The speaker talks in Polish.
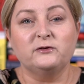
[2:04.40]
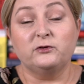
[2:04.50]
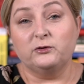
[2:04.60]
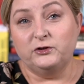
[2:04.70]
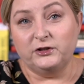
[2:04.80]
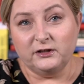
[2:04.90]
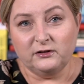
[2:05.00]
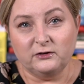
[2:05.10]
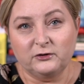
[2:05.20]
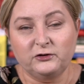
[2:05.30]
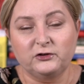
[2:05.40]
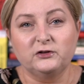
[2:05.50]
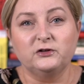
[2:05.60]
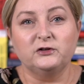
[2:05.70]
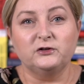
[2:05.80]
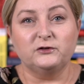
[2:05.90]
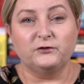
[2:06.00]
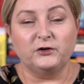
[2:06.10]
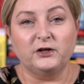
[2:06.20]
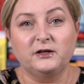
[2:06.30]
codzienność
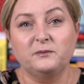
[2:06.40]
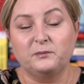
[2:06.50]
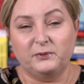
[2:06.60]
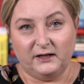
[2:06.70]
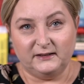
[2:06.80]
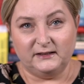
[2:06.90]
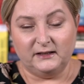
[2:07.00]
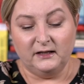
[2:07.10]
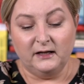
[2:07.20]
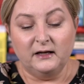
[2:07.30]
swojej pracy.